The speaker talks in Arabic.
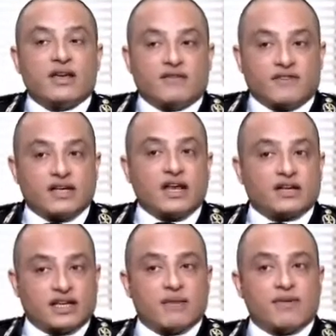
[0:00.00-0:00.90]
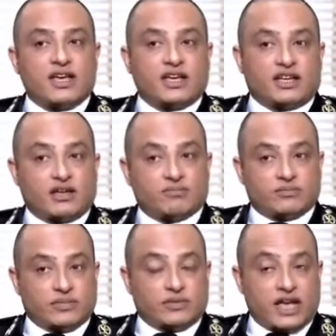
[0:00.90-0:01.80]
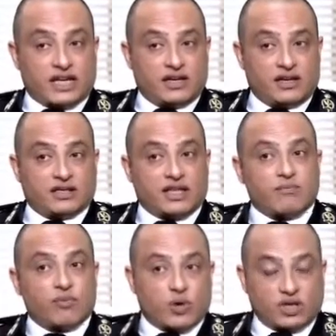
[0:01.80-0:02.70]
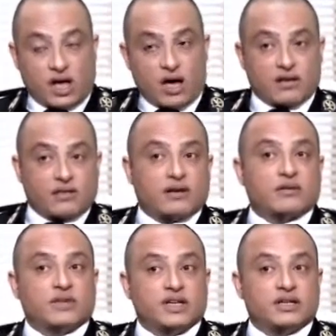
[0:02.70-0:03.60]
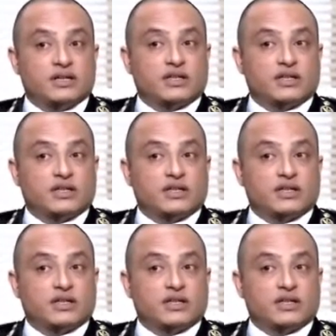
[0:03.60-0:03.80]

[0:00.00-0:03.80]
فالنقل الجماعي احنا يعني تم وضع اكثر من